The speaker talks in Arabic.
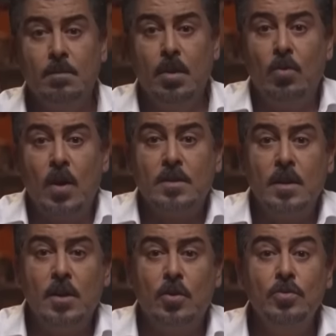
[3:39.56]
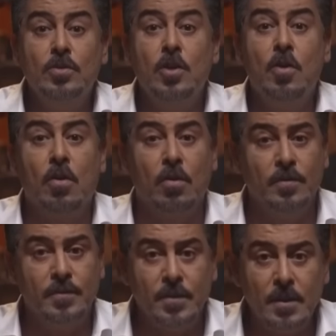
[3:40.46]
بالوقت اللي كنا
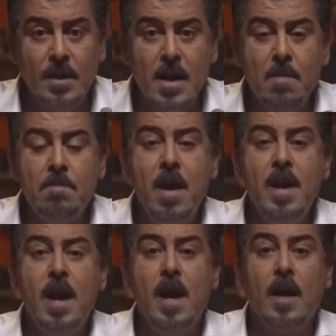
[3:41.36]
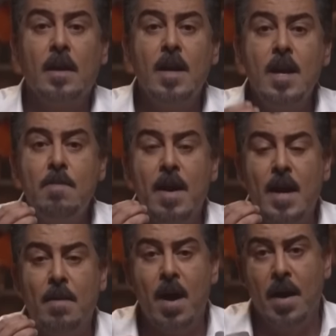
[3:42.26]
نعرف ما يحق
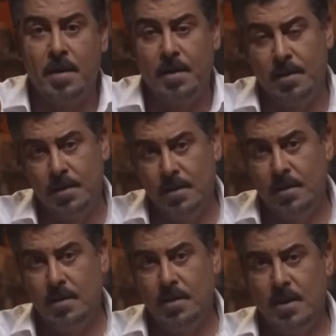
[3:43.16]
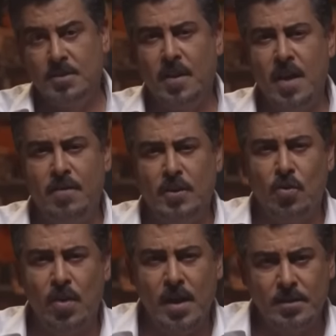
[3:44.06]
للبرلمان استضافة
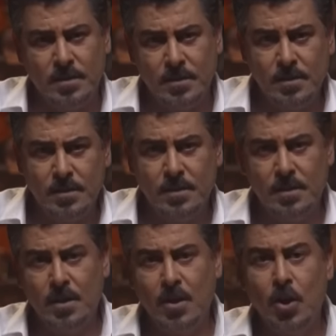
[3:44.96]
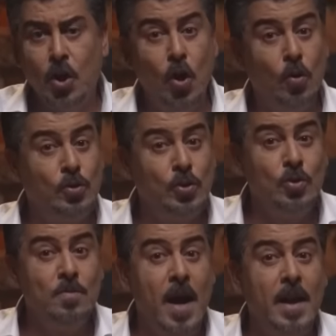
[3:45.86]
قضاة
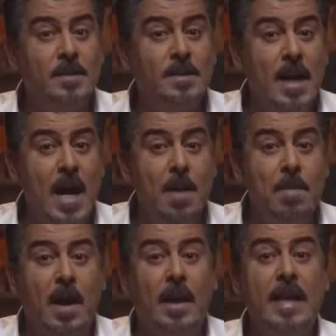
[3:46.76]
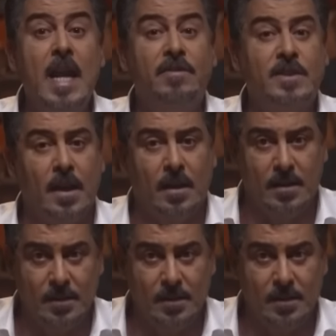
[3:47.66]
وشنو معنى اتهامك لنفسك